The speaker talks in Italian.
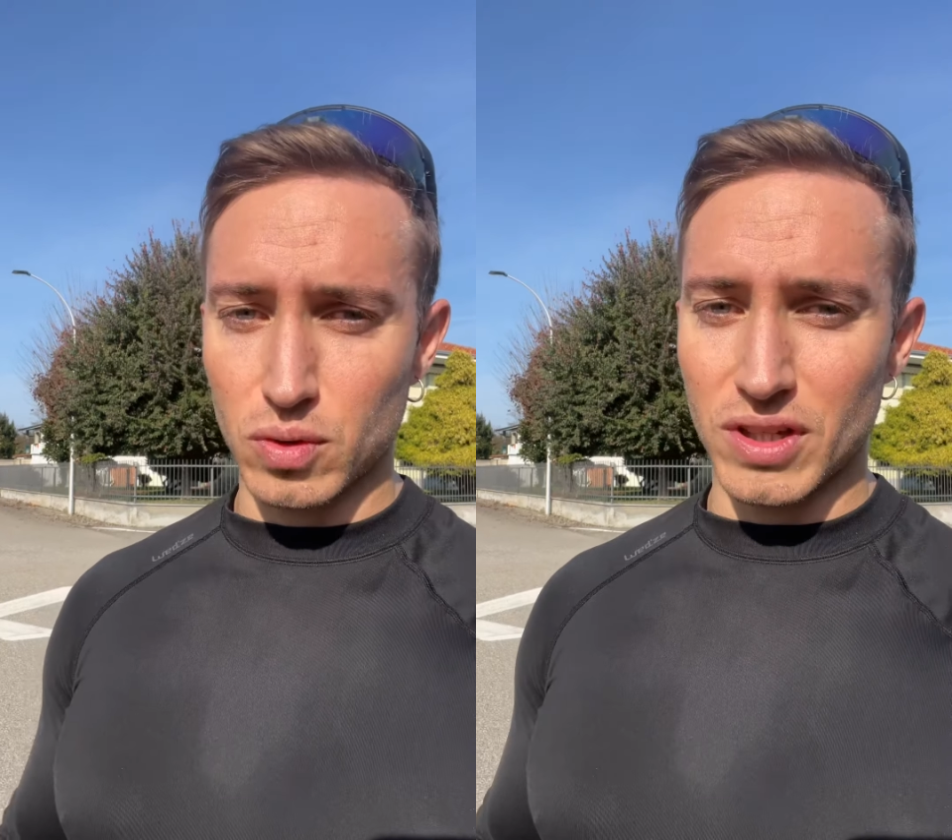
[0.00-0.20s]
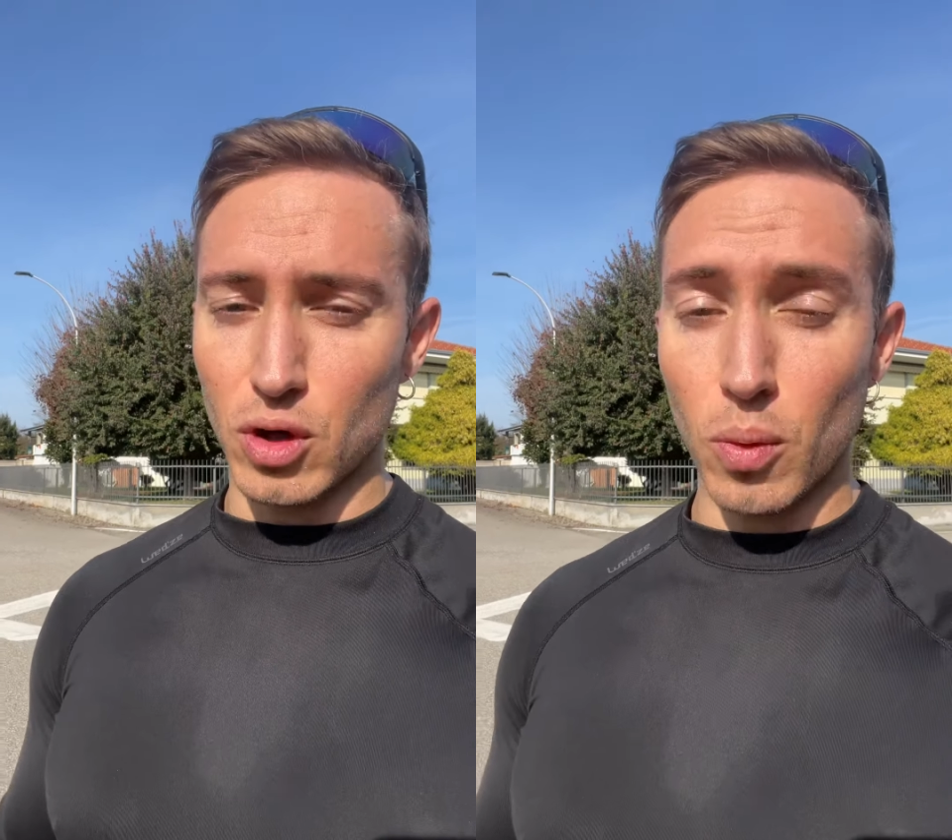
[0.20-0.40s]

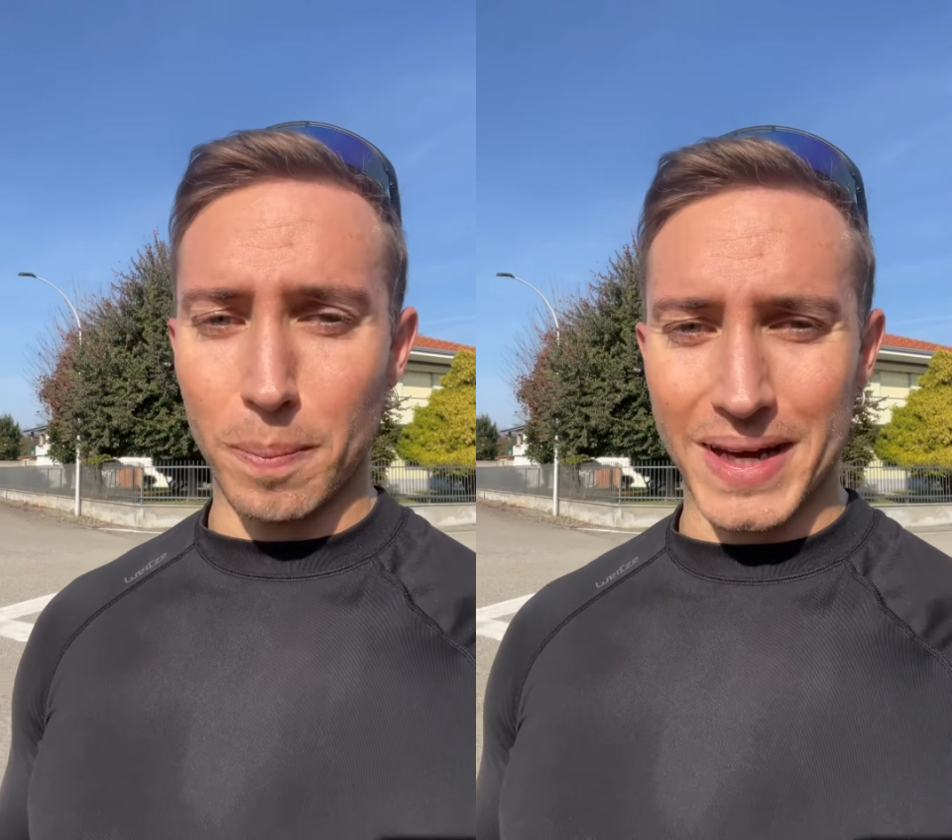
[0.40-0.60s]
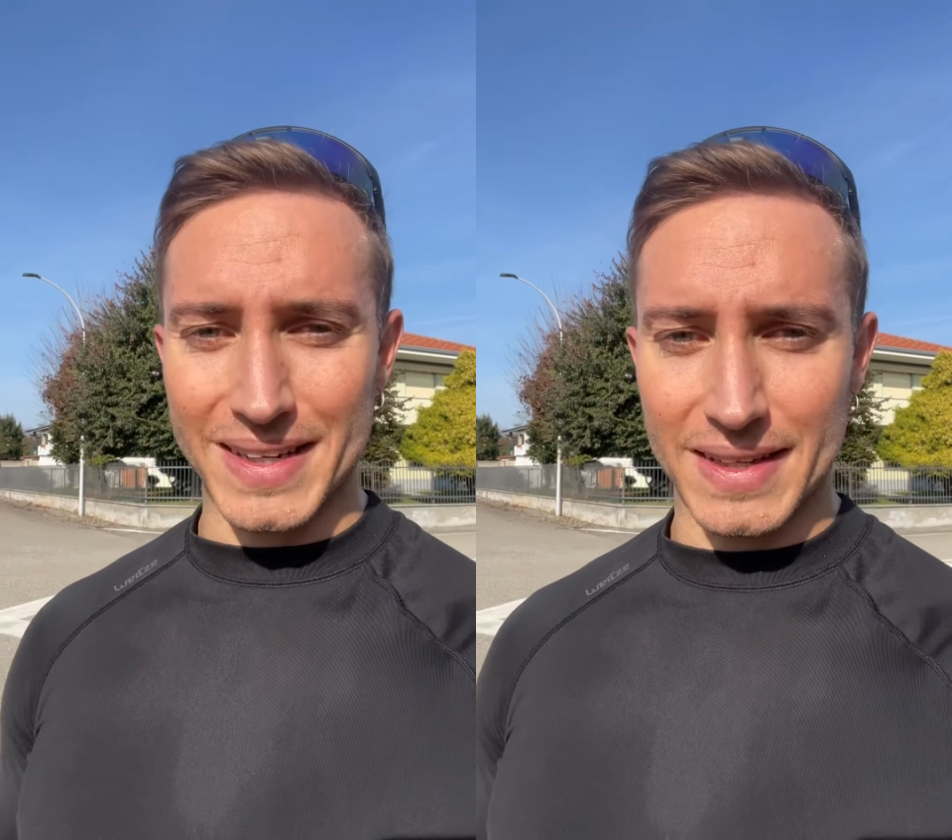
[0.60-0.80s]
di non
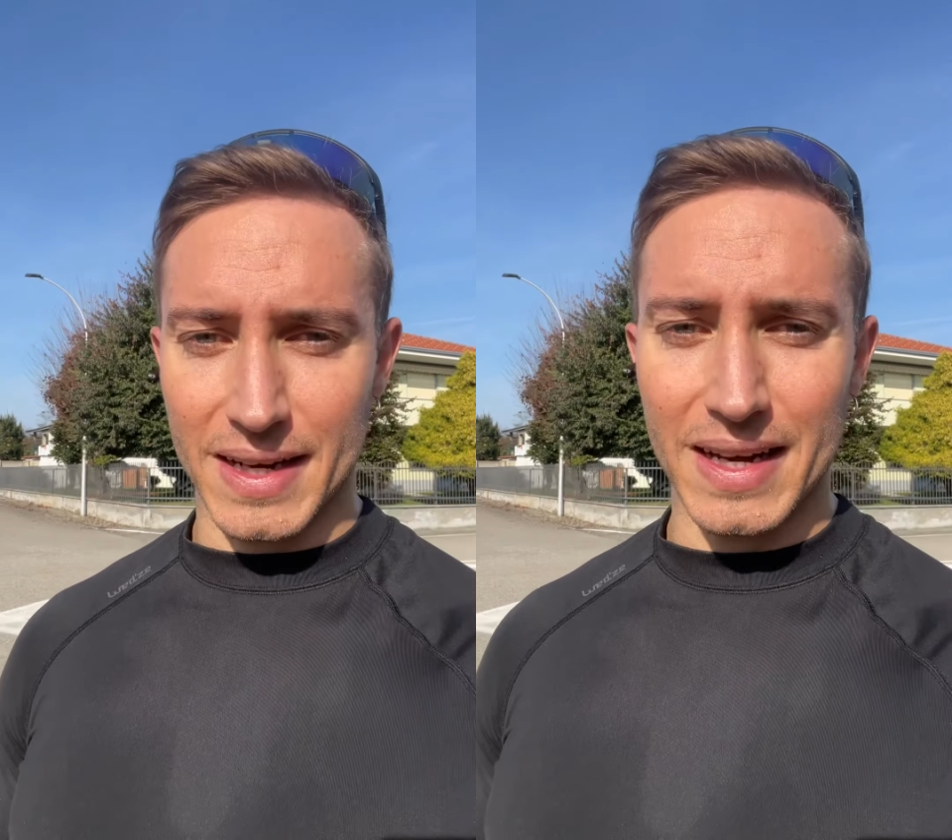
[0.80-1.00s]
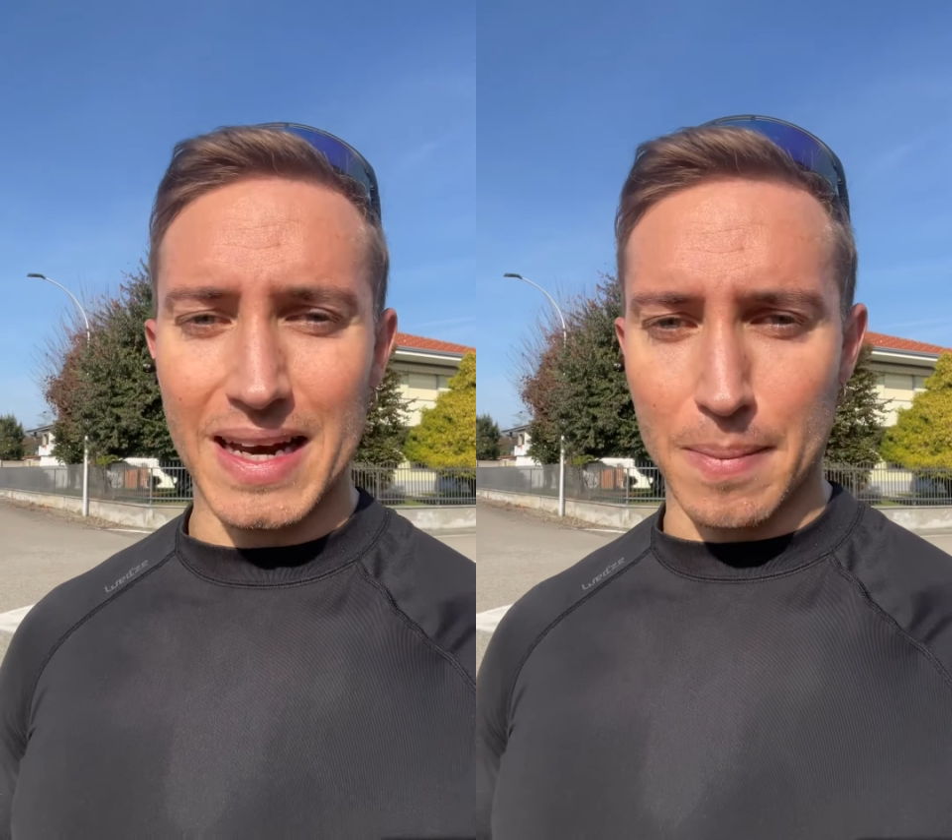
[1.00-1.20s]
perdere
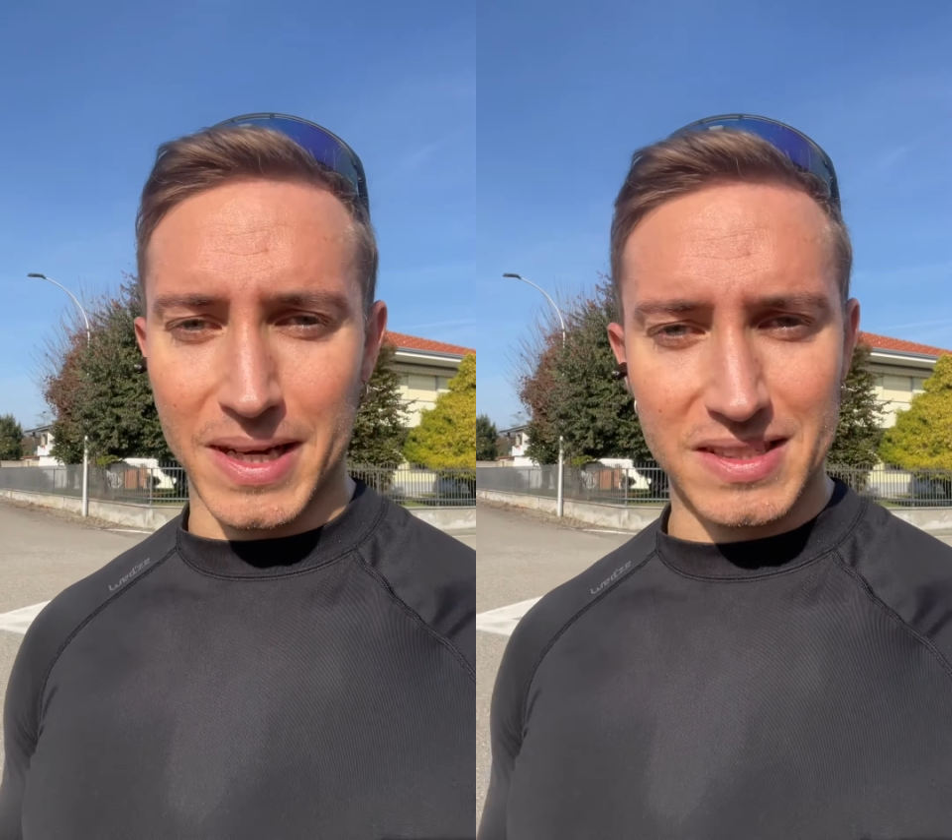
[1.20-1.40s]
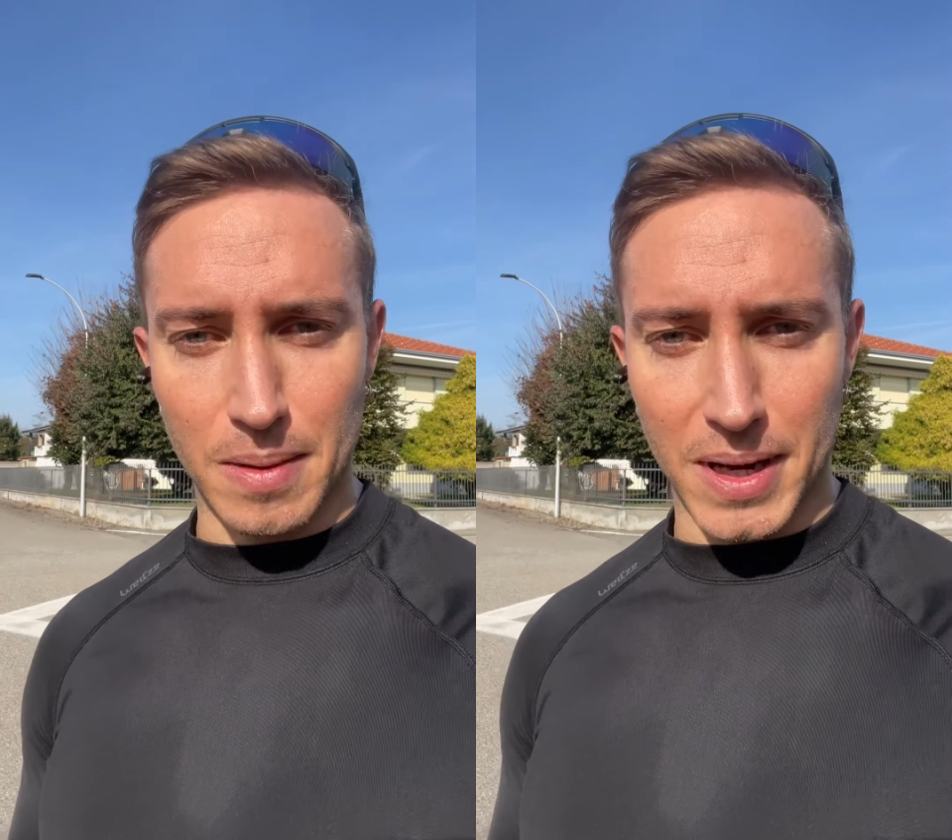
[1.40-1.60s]
la
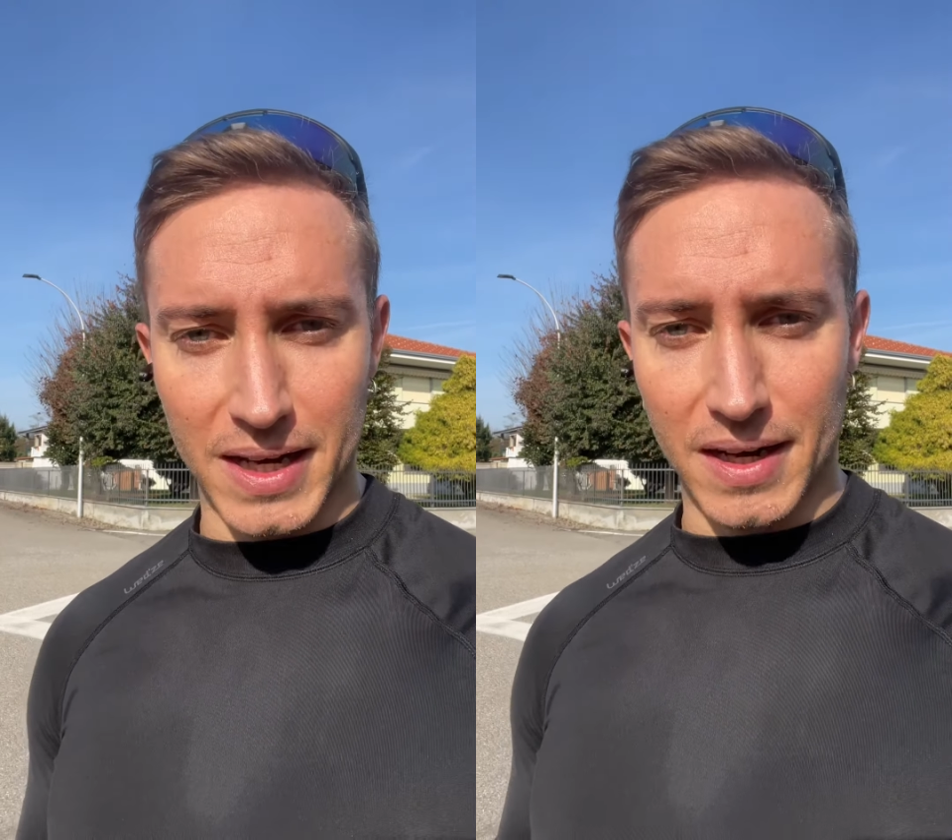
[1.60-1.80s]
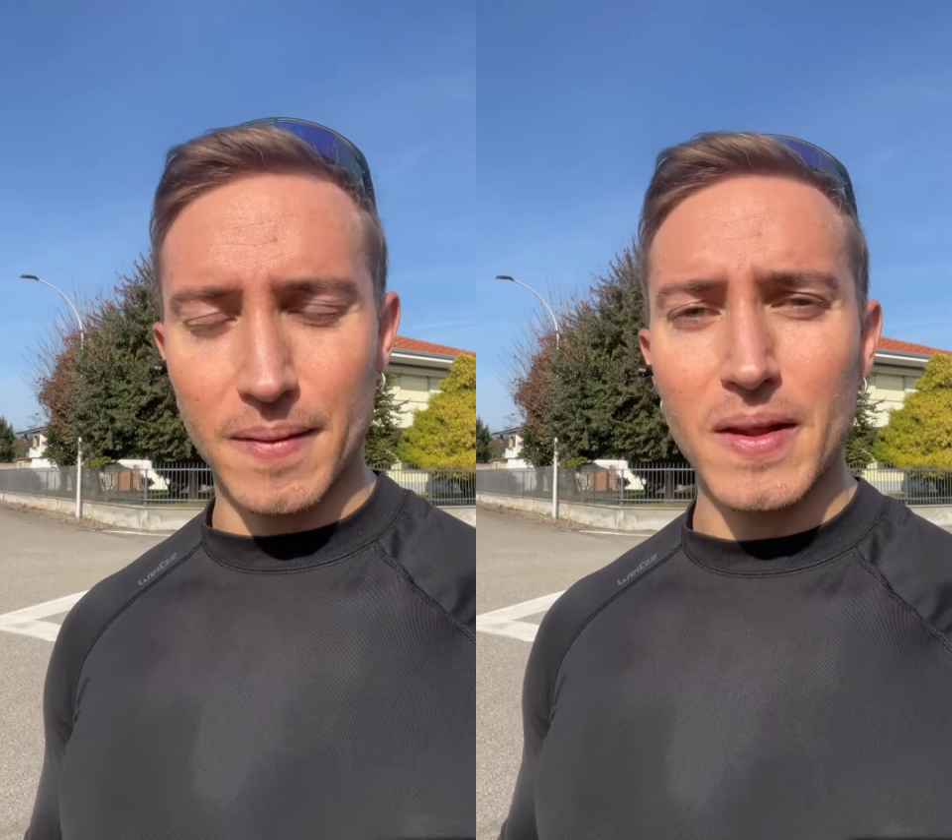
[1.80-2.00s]
massa magra.